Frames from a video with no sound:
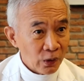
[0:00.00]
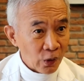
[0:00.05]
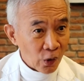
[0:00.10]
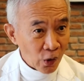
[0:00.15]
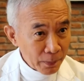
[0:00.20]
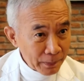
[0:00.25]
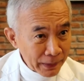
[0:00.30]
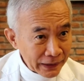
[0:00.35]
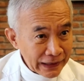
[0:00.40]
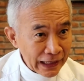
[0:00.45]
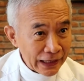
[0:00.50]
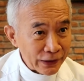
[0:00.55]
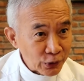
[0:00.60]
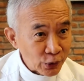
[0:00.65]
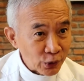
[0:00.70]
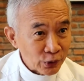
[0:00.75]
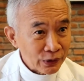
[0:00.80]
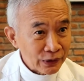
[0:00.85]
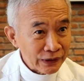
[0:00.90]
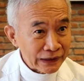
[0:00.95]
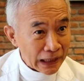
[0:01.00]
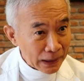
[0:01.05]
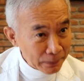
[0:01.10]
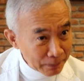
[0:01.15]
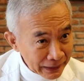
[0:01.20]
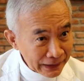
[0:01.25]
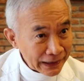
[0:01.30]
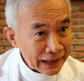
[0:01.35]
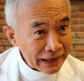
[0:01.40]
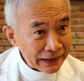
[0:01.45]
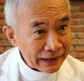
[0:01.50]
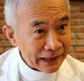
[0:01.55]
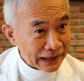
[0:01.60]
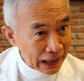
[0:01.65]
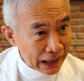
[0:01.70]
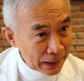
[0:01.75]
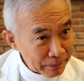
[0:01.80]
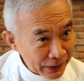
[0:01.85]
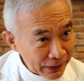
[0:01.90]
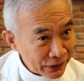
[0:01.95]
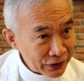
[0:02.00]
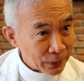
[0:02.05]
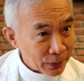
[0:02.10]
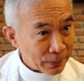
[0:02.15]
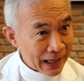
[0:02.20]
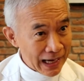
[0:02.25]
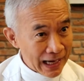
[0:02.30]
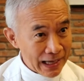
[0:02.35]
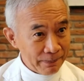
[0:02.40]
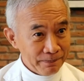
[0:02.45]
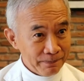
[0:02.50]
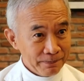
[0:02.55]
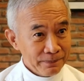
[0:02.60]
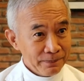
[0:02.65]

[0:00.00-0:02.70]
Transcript: ของประชาชนทั้งประเทศในการเป็นเจ้าภาพ